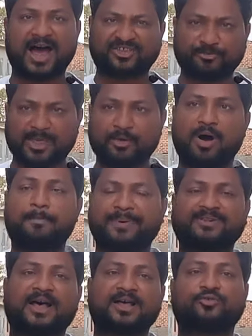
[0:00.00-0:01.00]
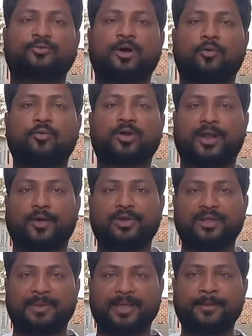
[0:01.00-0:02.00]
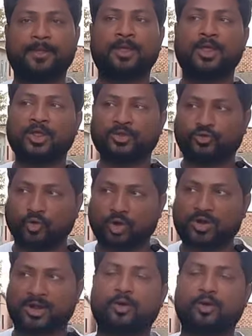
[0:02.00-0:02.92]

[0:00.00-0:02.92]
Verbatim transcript: तो आज मैं वापस आ चुका हूँ खड़ौली में जो